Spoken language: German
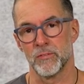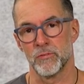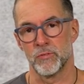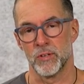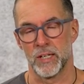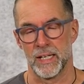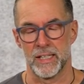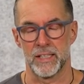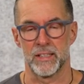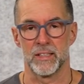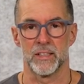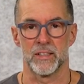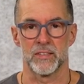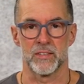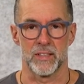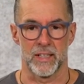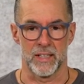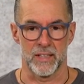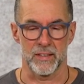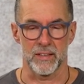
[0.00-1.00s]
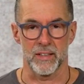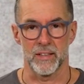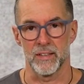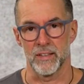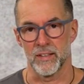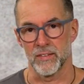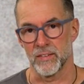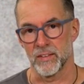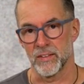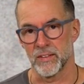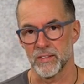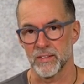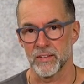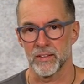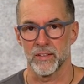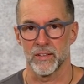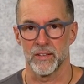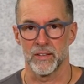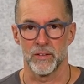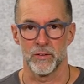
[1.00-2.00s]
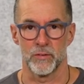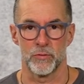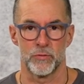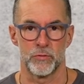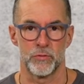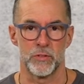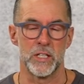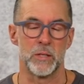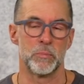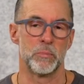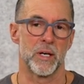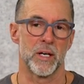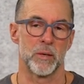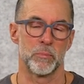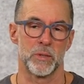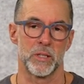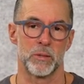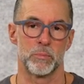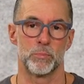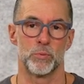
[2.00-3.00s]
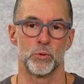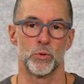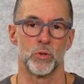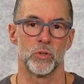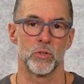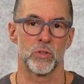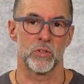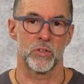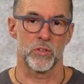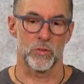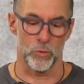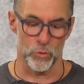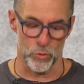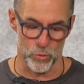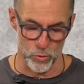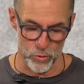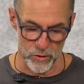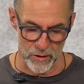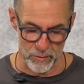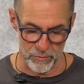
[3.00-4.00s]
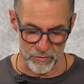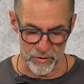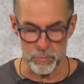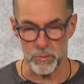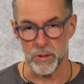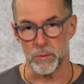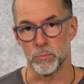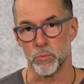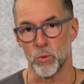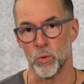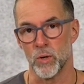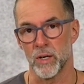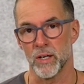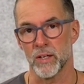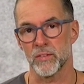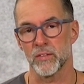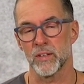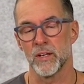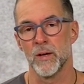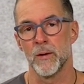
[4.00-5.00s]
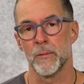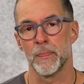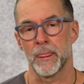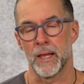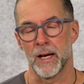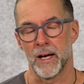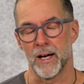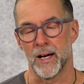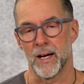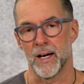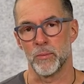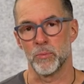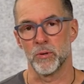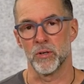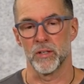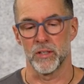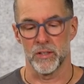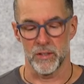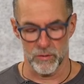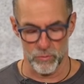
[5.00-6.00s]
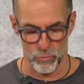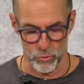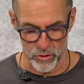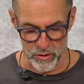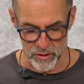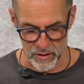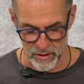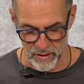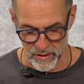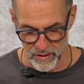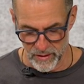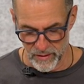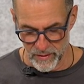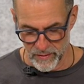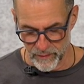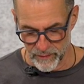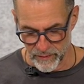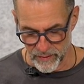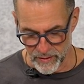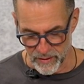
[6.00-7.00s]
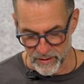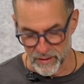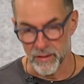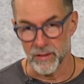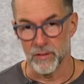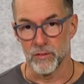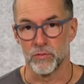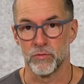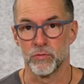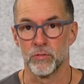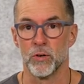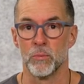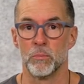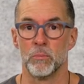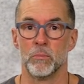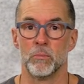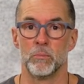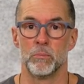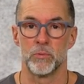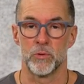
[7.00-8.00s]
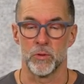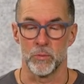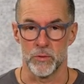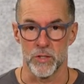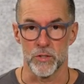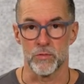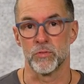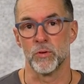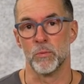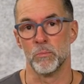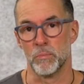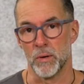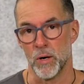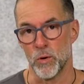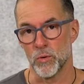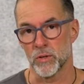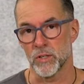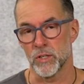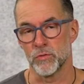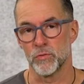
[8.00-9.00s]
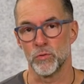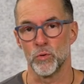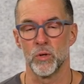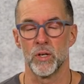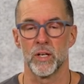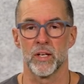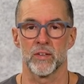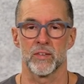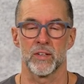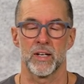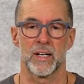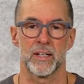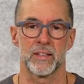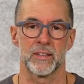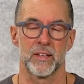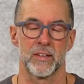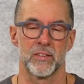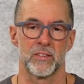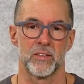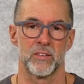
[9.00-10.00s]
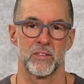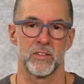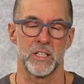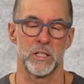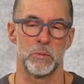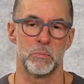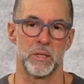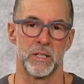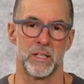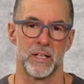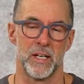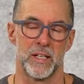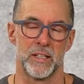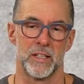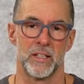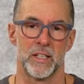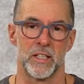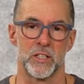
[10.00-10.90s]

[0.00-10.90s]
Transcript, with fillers: vielleicht liegt es daran, dass ich äh, viel mehr mit Pydons zu tun habe wie mit Boas, aber ich würde äh, vom, zumindest vom Bauchgefühl her sagen, dass das IBD die